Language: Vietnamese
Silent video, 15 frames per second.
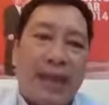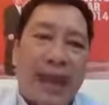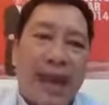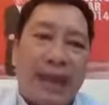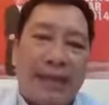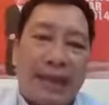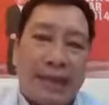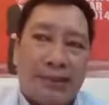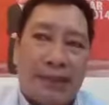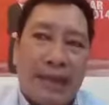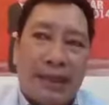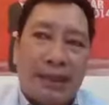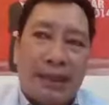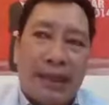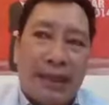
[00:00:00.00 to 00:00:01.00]
da đặc
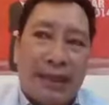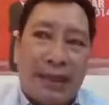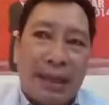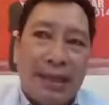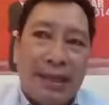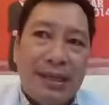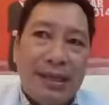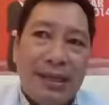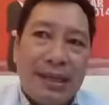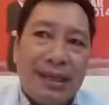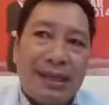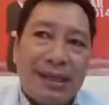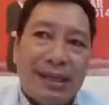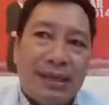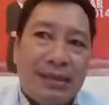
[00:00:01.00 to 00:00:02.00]
biệt nữa là cái
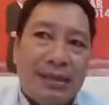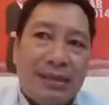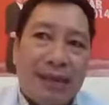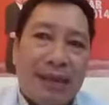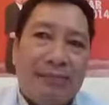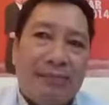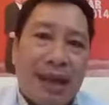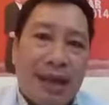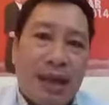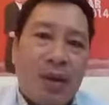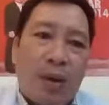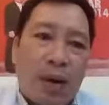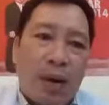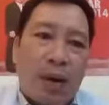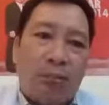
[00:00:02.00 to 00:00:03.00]
cái nước cân bằng
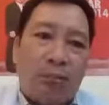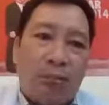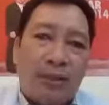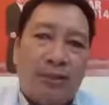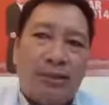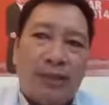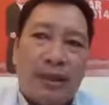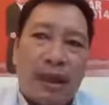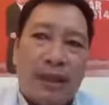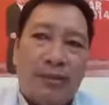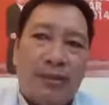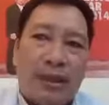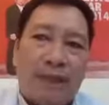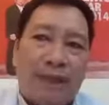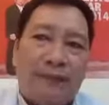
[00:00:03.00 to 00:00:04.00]
hoa hồng nó sẽ có
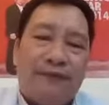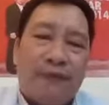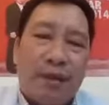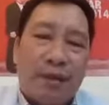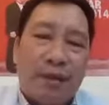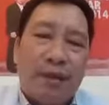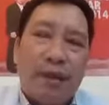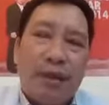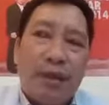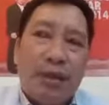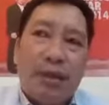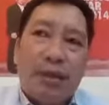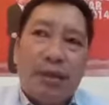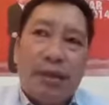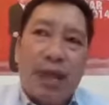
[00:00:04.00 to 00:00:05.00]
một cái thành phần
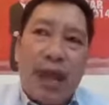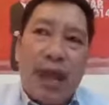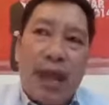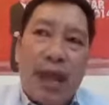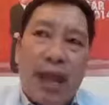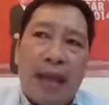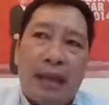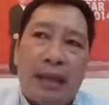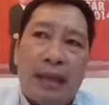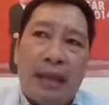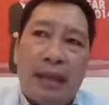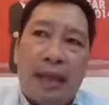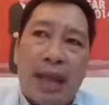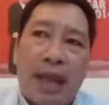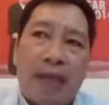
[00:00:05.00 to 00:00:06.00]
là
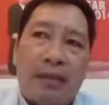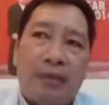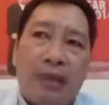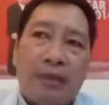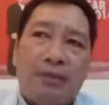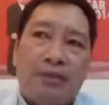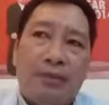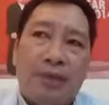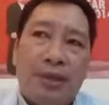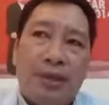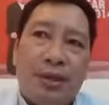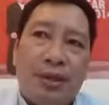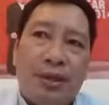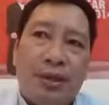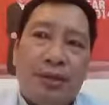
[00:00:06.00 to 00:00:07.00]
aquasui
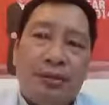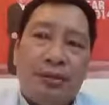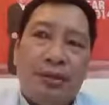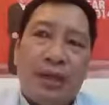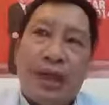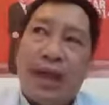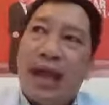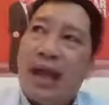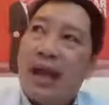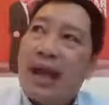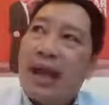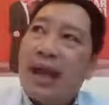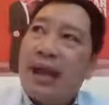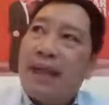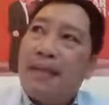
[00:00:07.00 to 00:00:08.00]

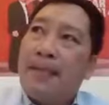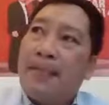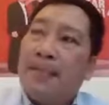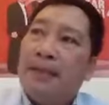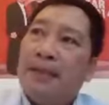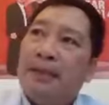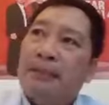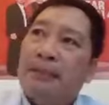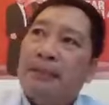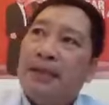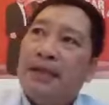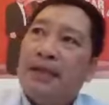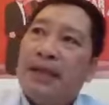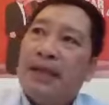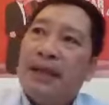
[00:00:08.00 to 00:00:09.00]
à,
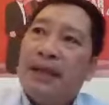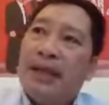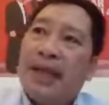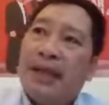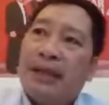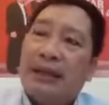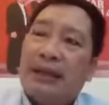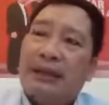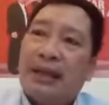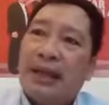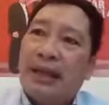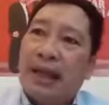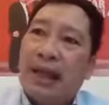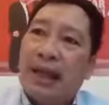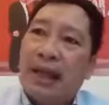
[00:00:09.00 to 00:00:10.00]
mình nhớ là cái
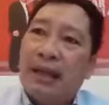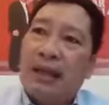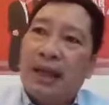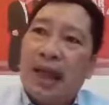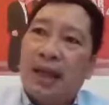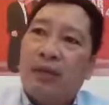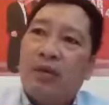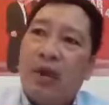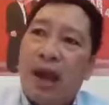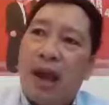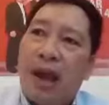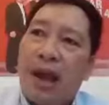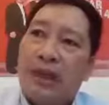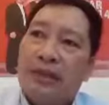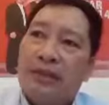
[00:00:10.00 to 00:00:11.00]
tên là
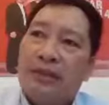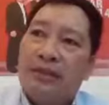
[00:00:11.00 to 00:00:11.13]
aqua